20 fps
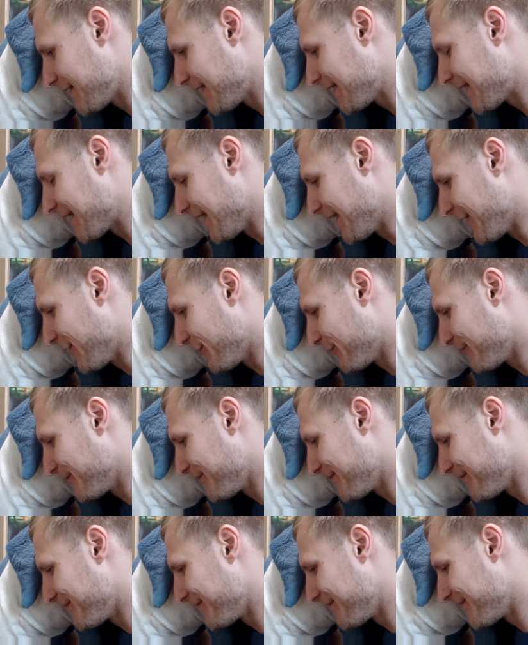Genau.
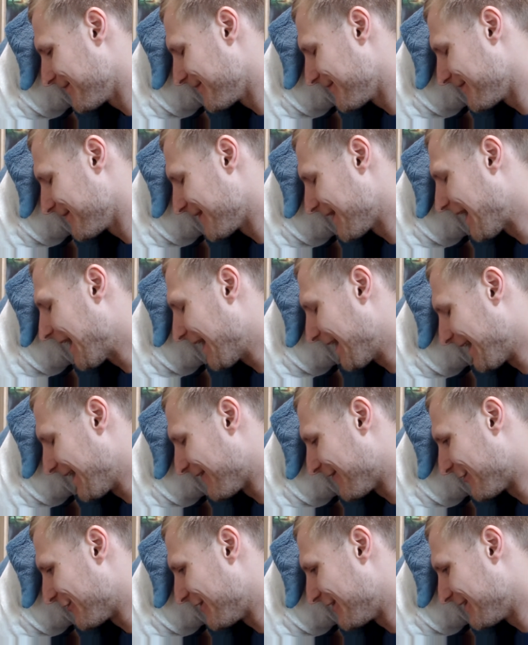
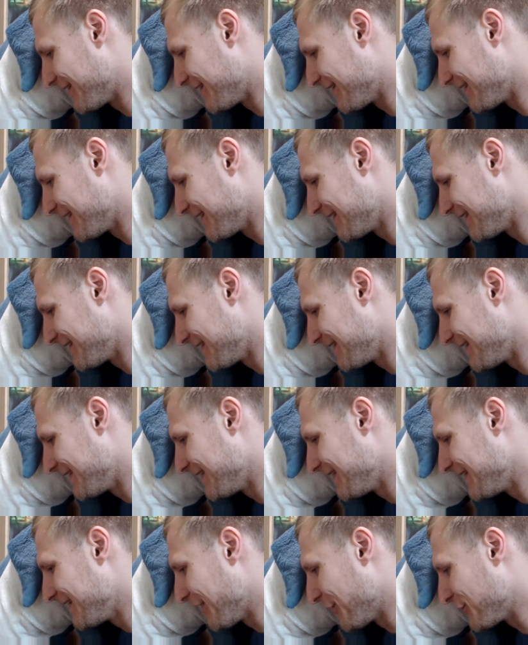Jawohl.
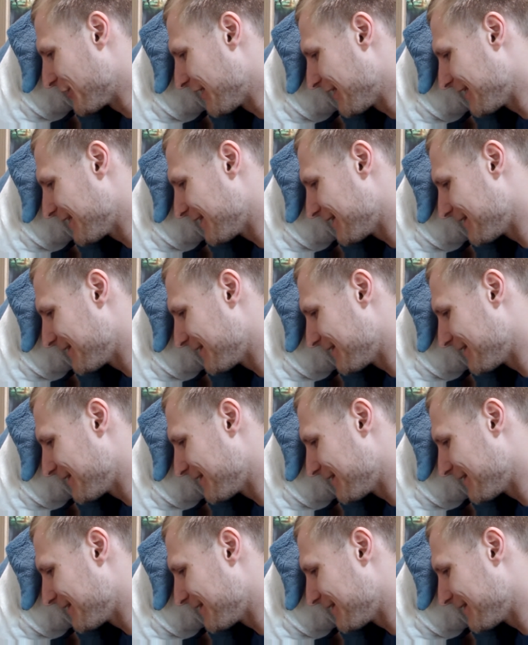Ja, und, äh,